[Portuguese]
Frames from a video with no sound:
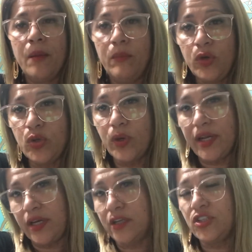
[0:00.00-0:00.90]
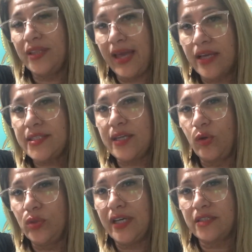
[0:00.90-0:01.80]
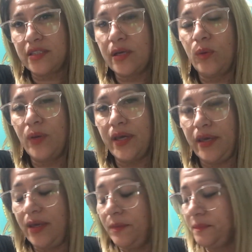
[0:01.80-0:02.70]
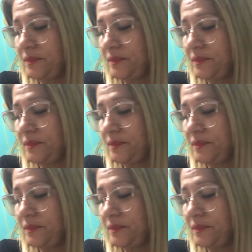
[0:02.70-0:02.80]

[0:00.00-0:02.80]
muito grande nessa lunação aí